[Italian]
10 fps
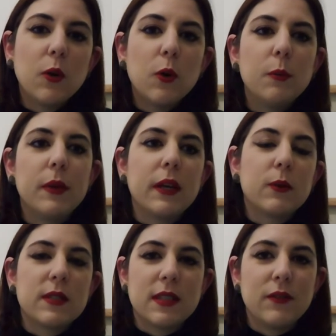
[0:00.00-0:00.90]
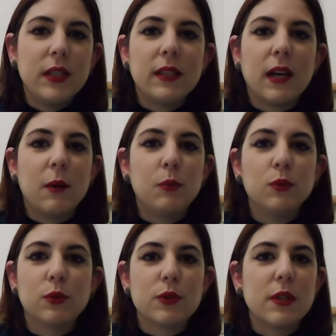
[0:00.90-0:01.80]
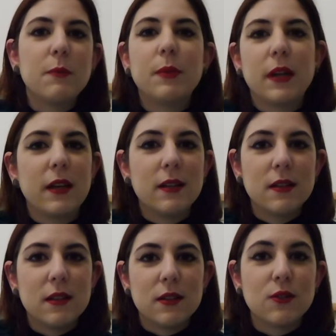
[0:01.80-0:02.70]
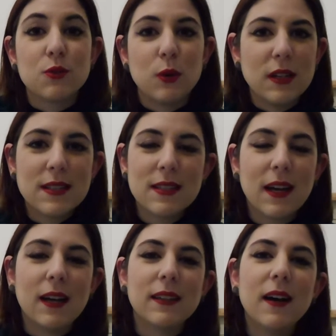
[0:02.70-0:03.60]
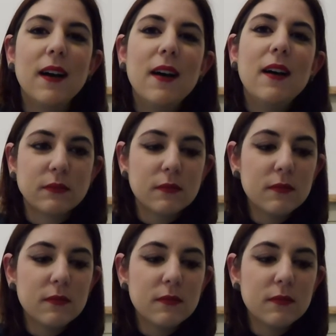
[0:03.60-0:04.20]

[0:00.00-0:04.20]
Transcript: di come questa vita appunto sempre eh, sulla strada